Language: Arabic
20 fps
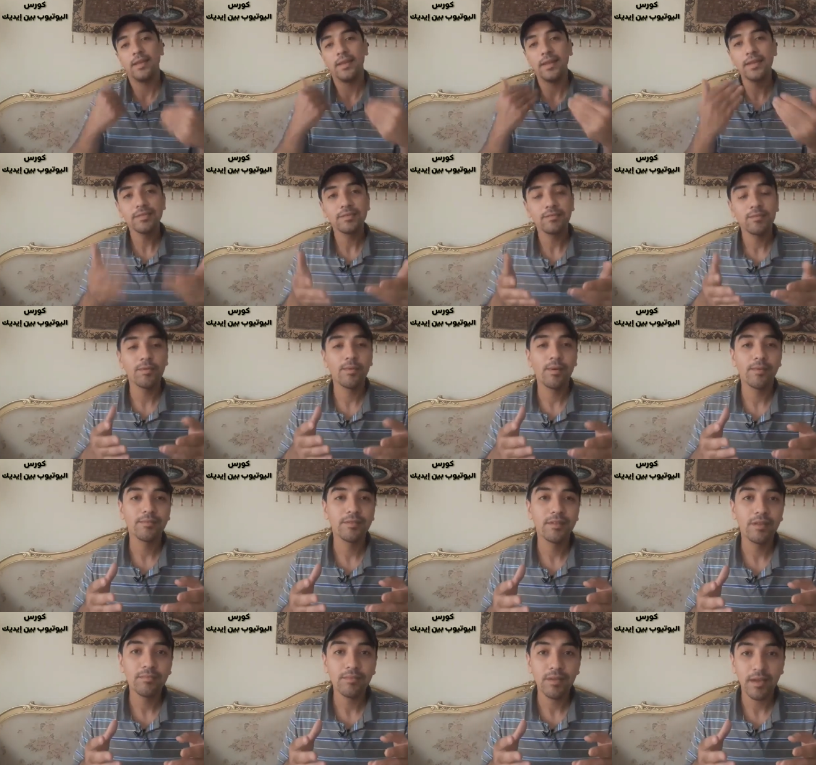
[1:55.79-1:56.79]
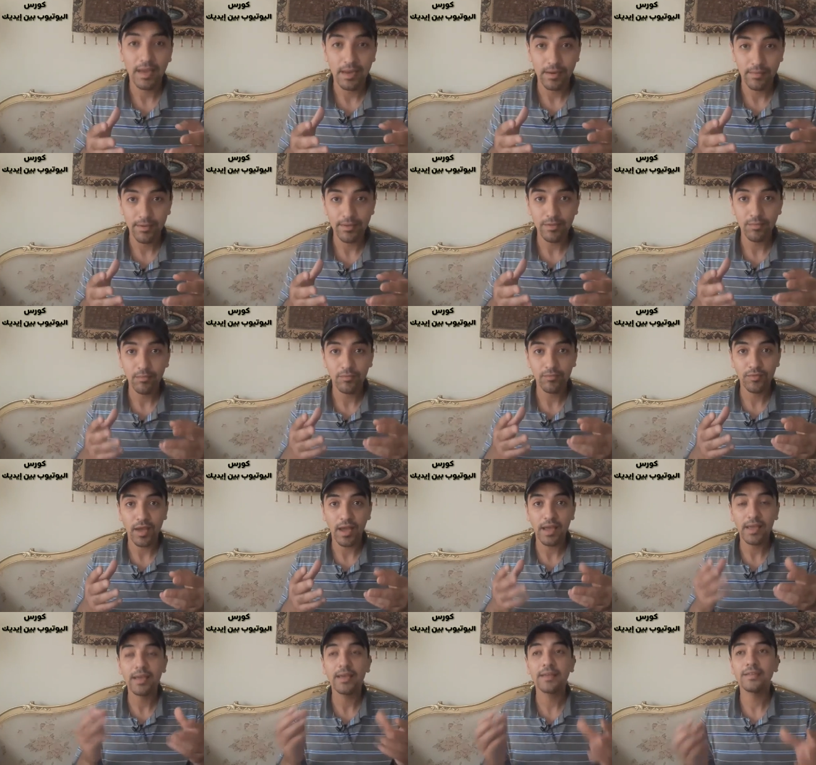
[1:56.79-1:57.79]
لازم يبقى من ضمن الكلمات
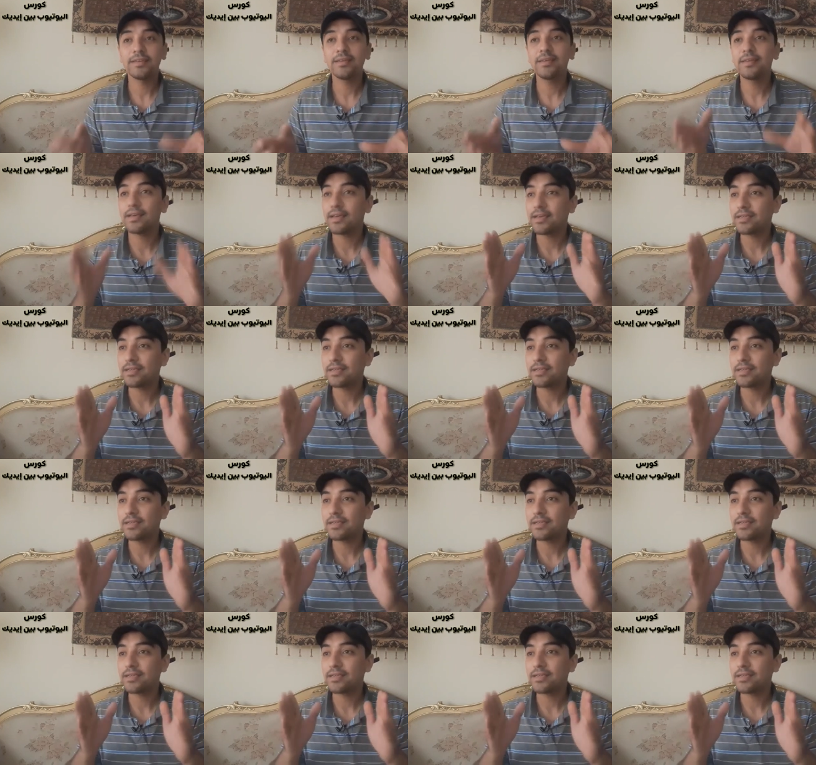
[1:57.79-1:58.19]
المفتاحيه دي